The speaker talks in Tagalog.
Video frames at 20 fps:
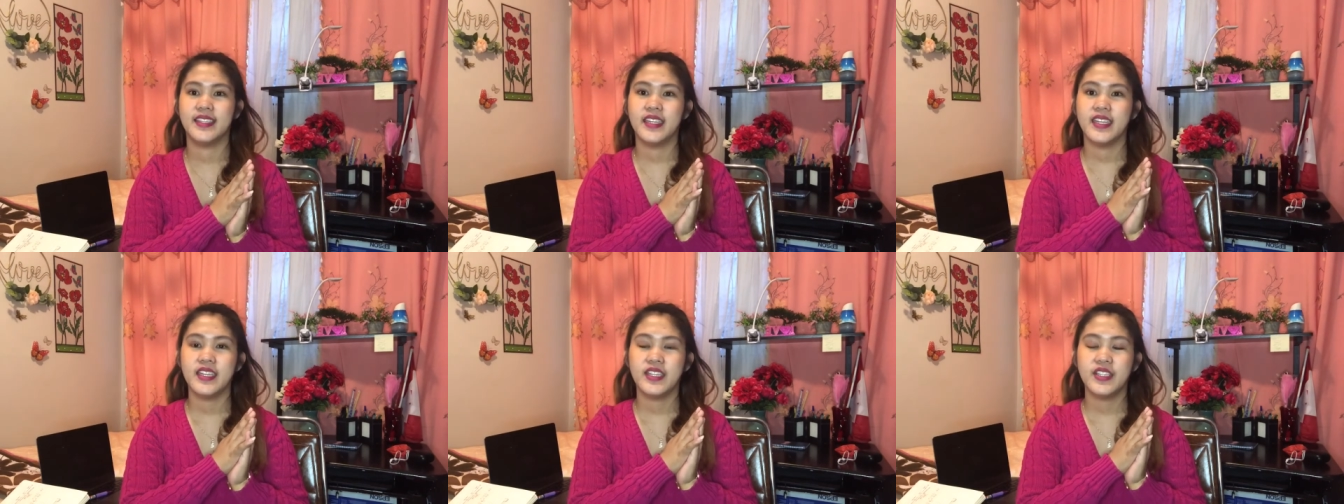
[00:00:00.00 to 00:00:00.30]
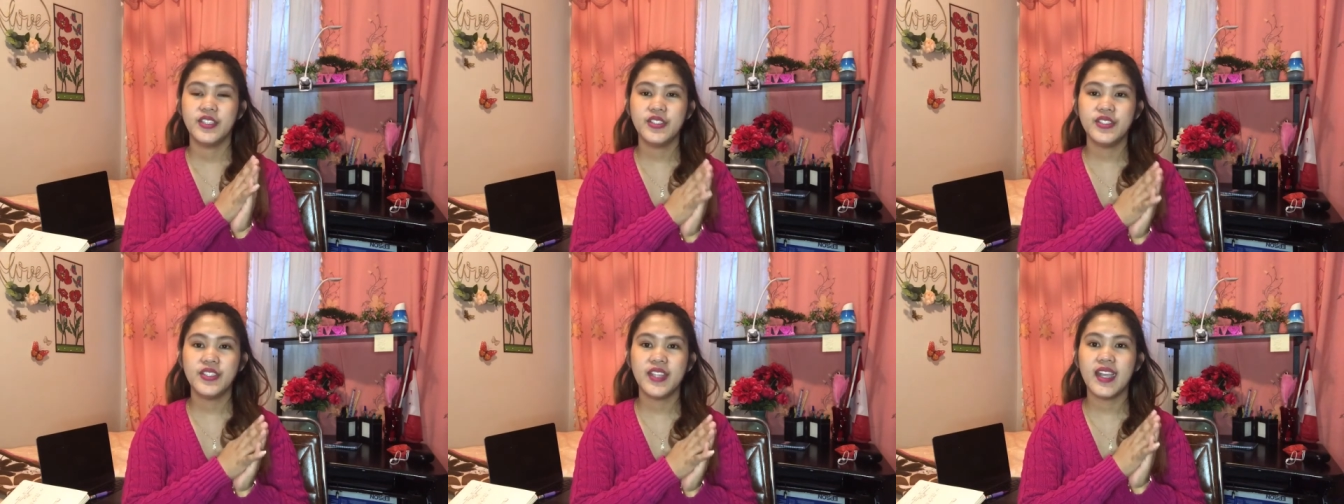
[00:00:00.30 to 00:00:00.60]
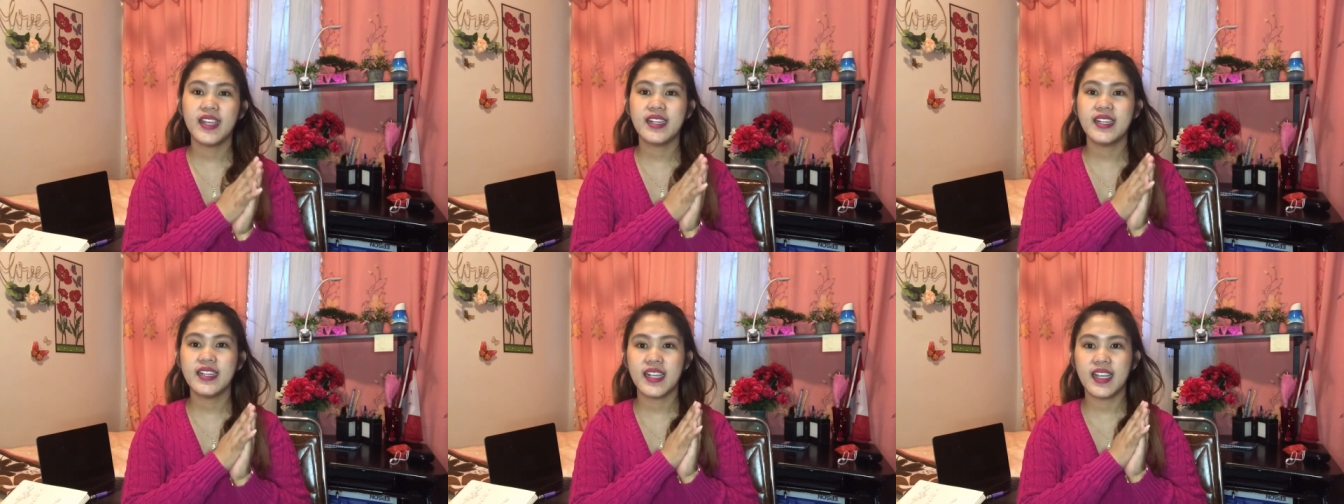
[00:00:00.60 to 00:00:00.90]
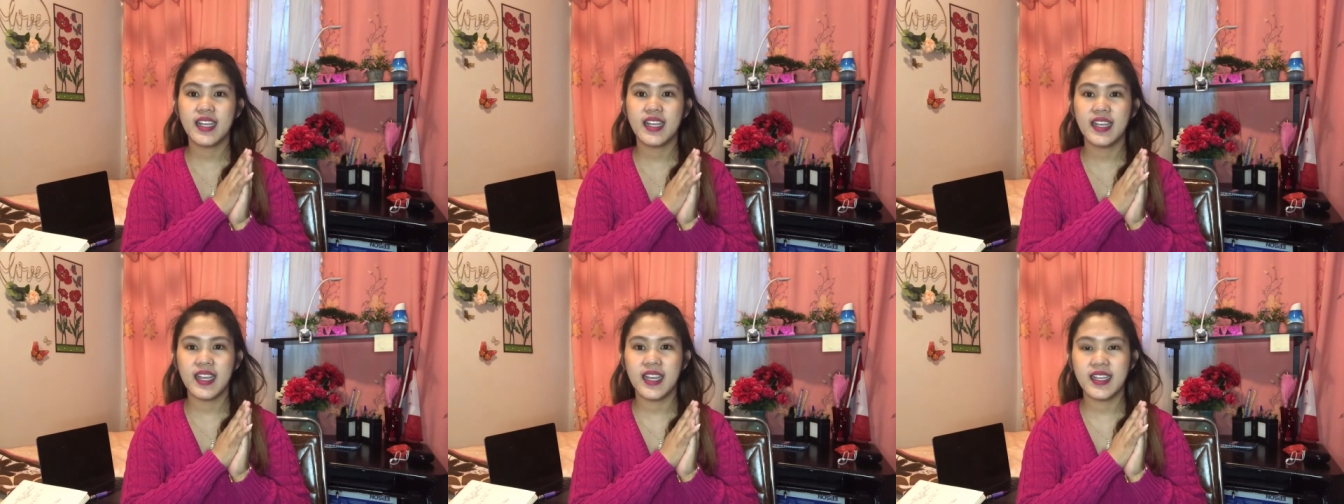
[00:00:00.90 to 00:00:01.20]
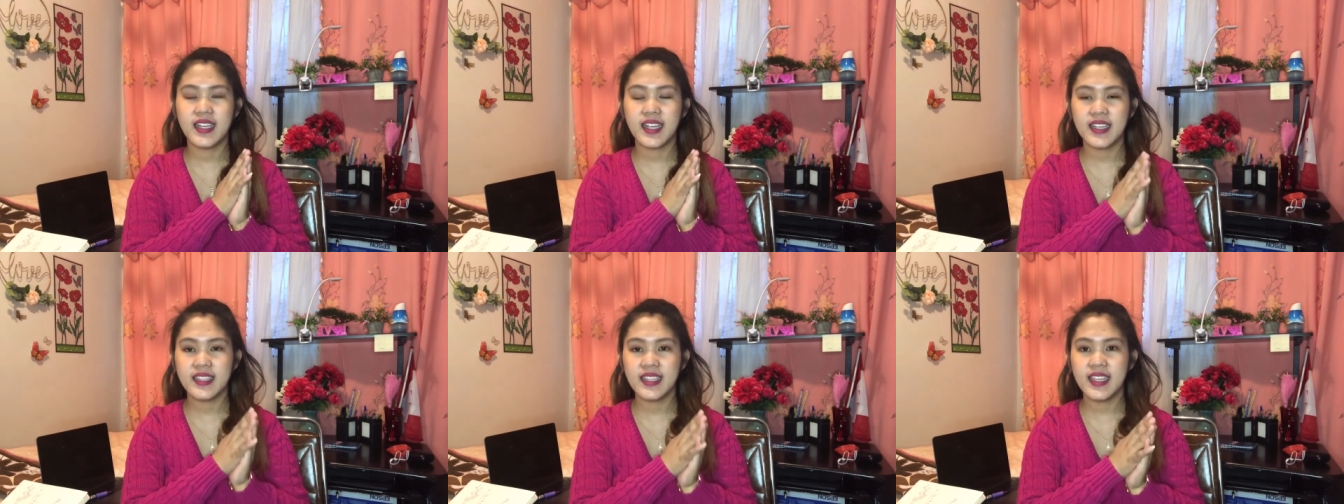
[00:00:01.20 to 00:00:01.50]
Yun ang,
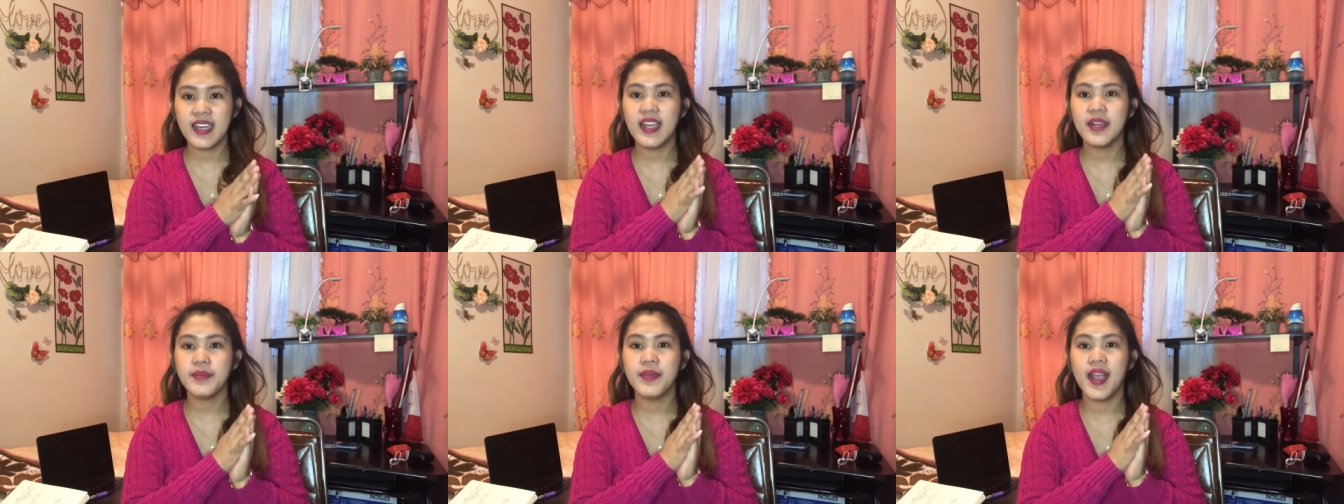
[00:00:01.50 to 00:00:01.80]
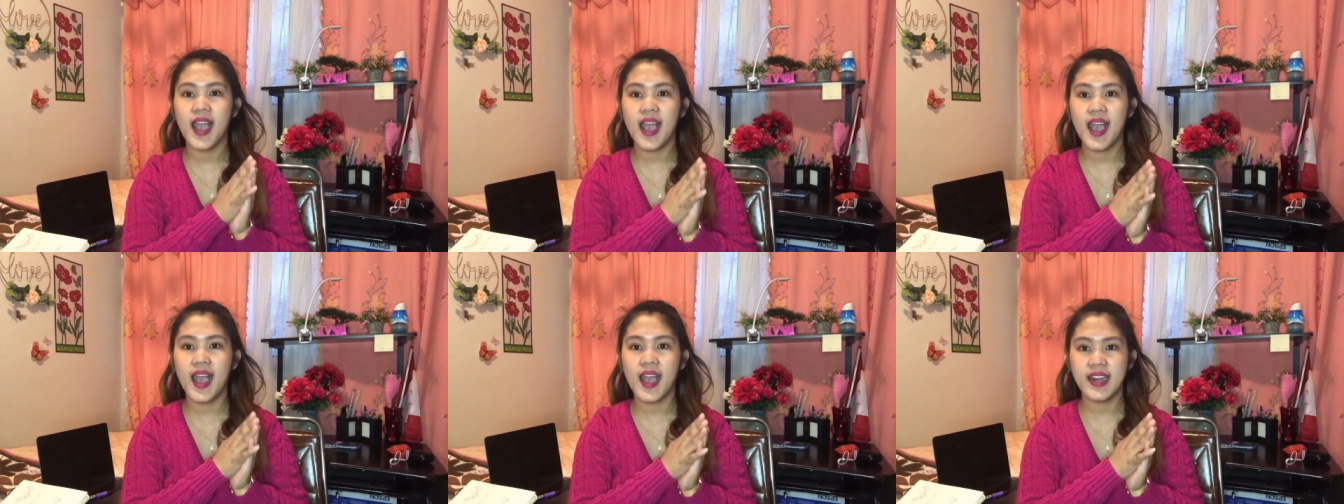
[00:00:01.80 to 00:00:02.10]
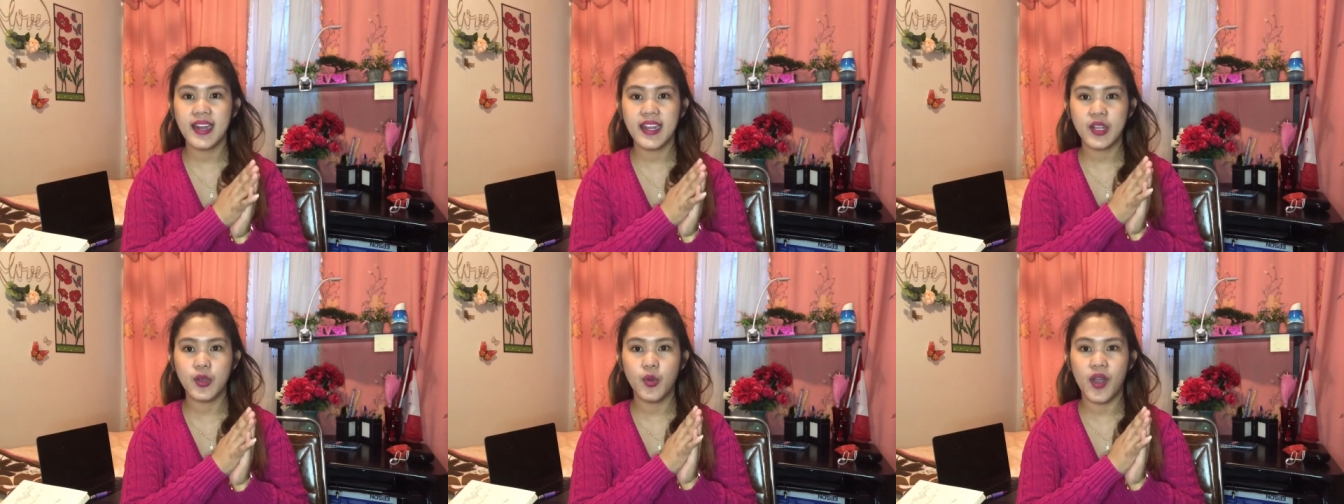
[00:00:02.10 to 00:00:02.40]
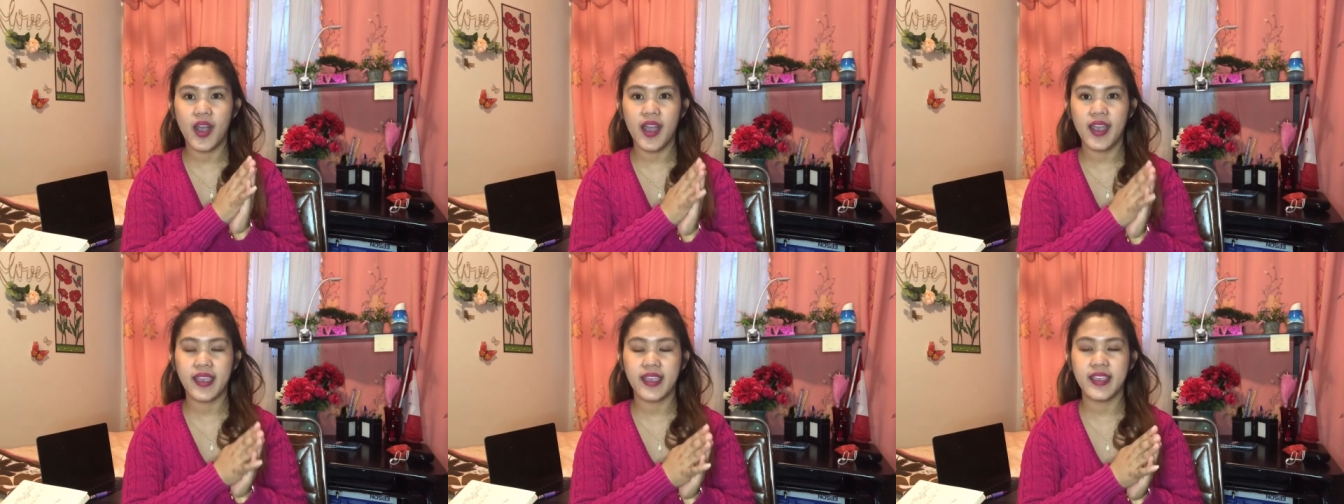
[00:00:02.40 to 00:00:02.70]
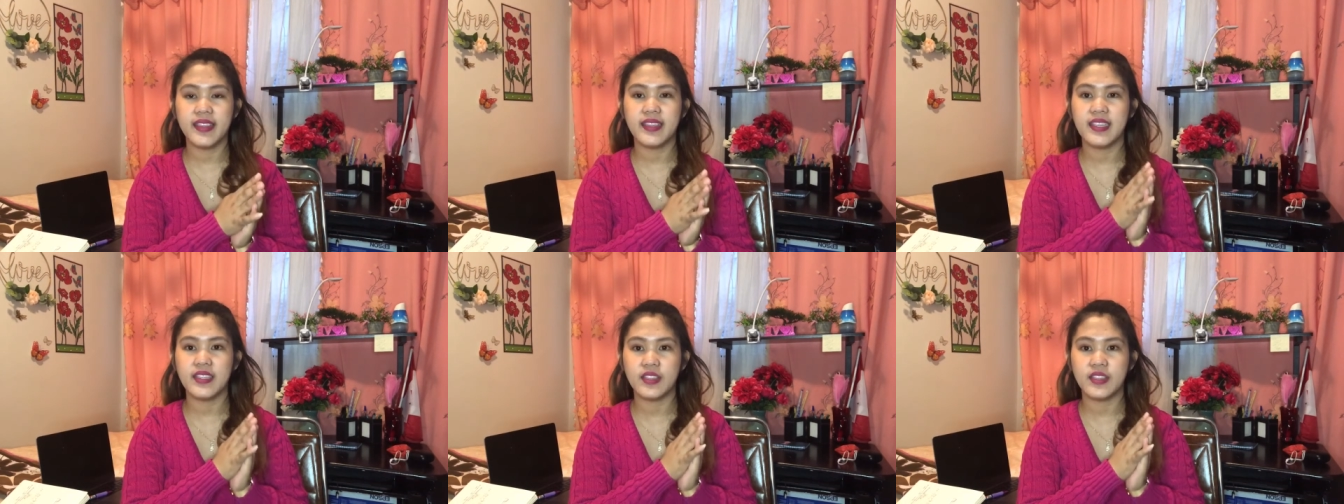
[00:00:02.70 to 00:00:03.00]
ang kanilang mga
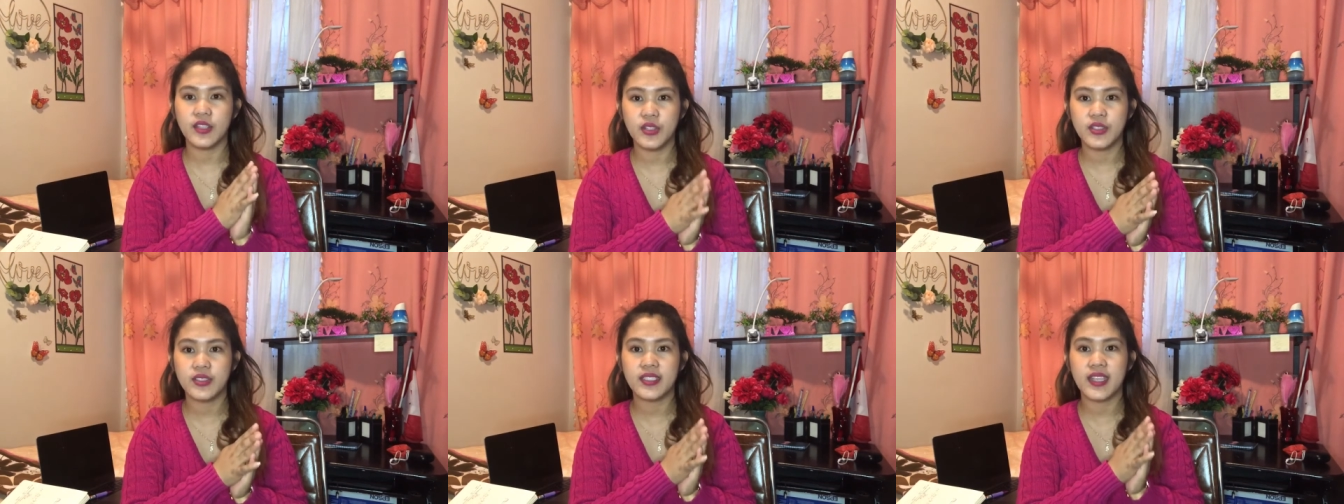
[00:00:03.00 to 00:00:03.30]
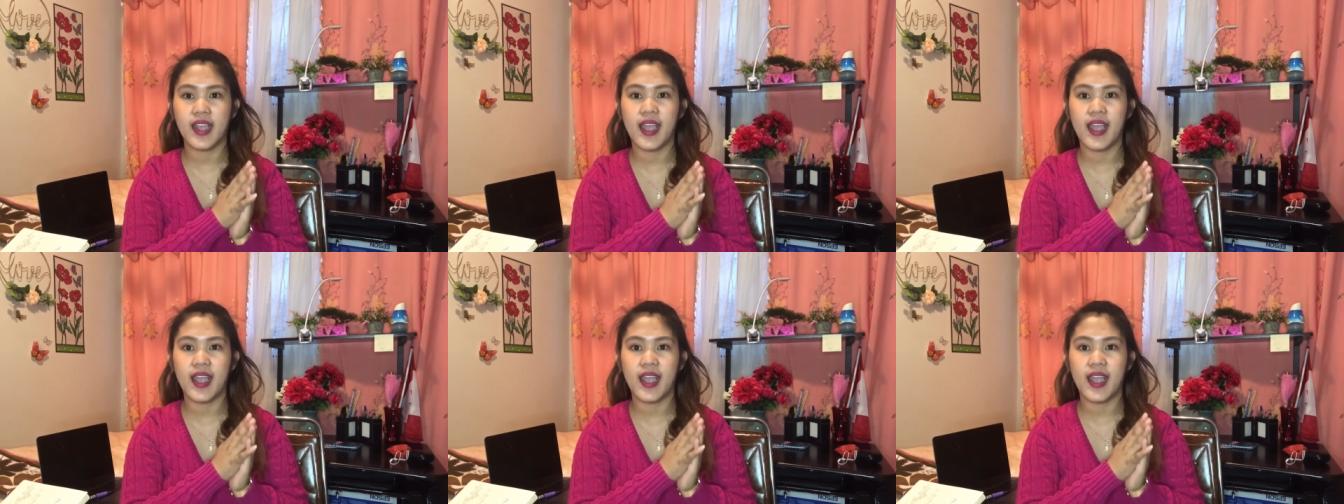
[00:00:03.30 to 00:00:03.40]
lingwahe dito sa